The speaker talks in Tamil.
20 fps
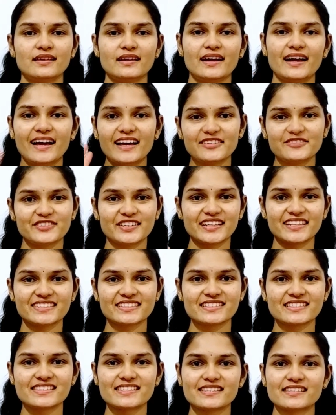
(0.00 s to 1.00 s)
ஹாய்
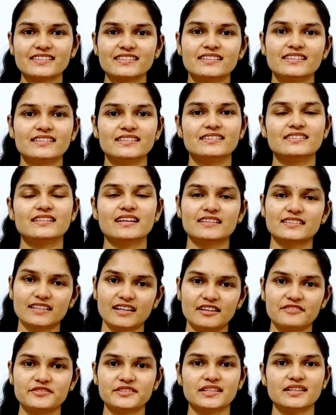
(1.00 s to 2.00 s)
ஃப்ரெண்ட்ஸ் நான்
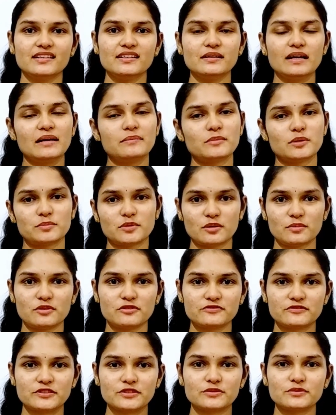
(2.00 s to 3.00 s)
காவ்யா ஐம் அ மாம்
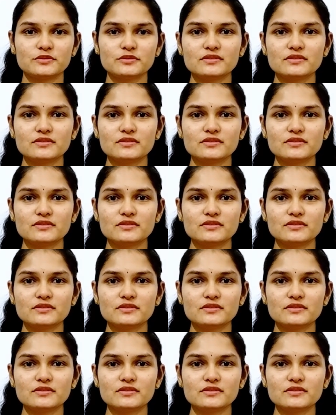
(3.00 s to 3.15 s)
ஆஃப் டூ